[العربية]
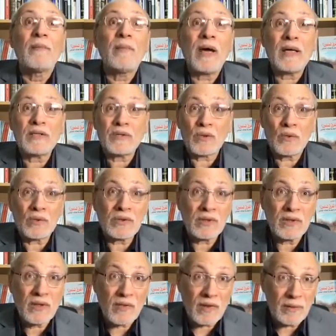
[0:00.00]
بعد سقوط
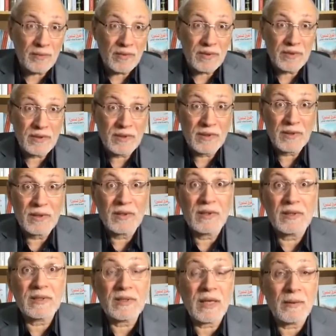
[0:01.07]
النظام
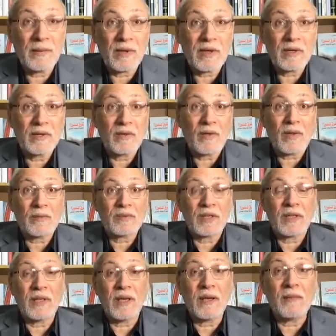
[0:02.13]
السابق نظام
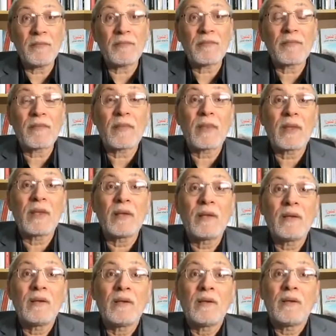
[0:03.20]
صدام
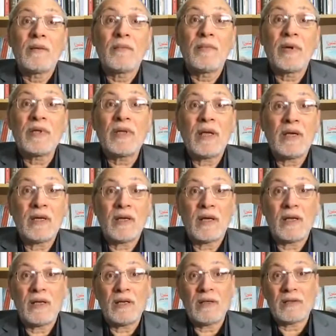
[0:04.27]
بدأ
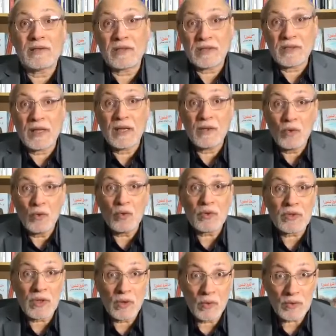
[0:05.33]
السيستانيون
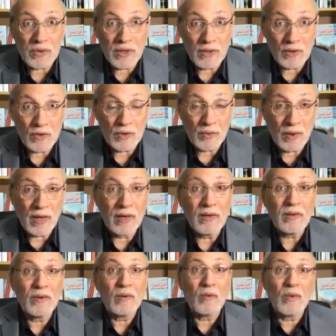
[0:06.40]
يصلون صلاة
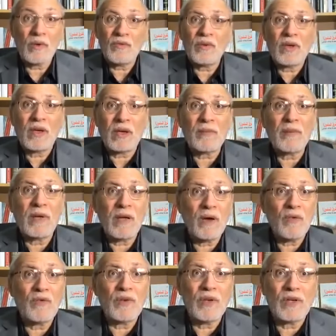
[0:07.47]
الجمعة وفي
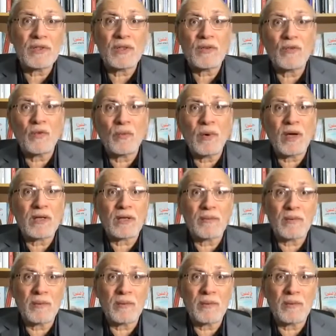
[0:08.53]
كربلاء وفي النجف وما أدري